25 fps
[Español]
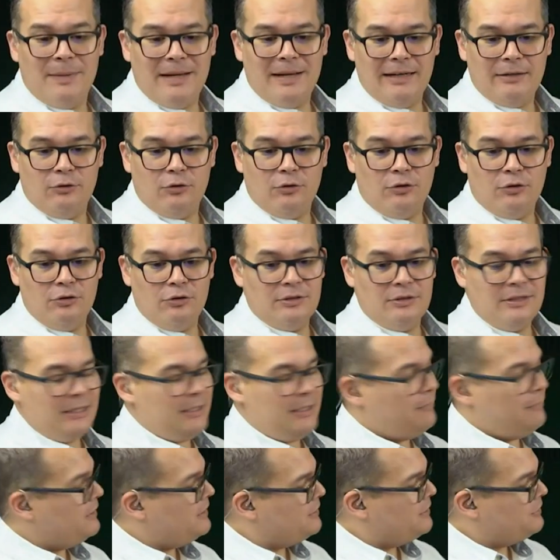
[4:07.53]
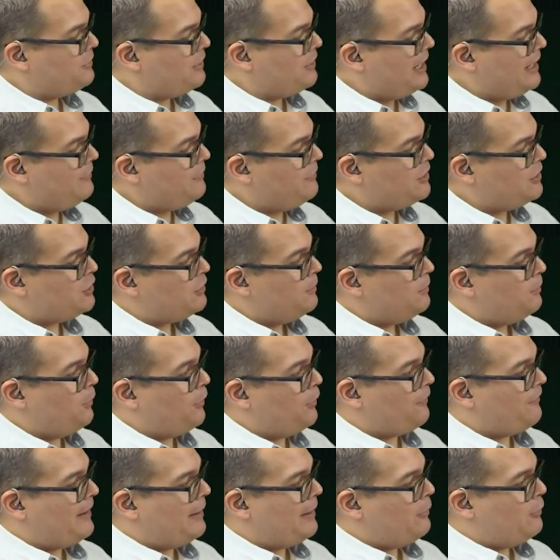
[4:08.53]
para todos los delivery drivers,
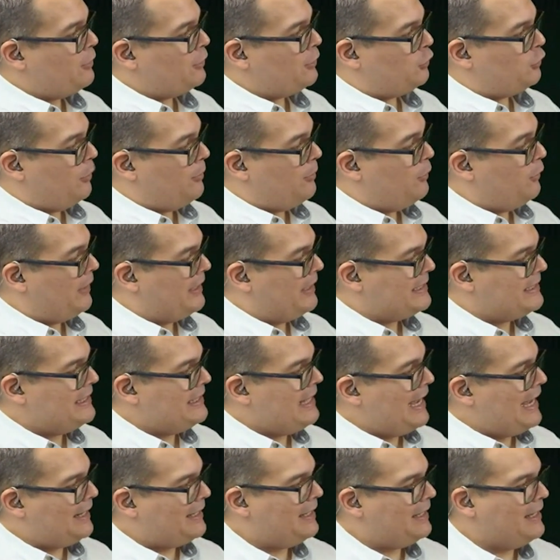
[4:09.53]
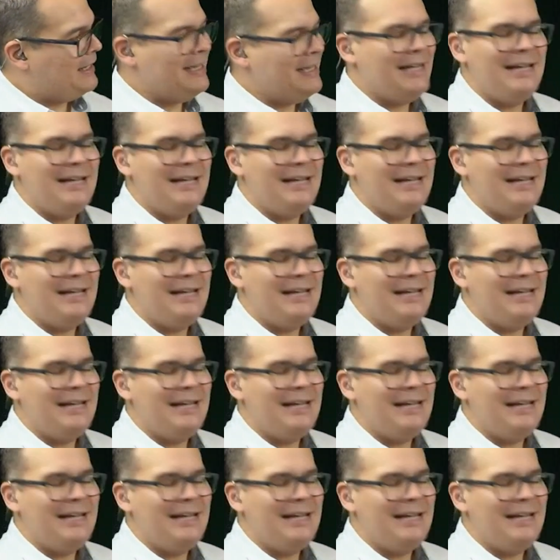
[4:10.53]
por favor tome un snack,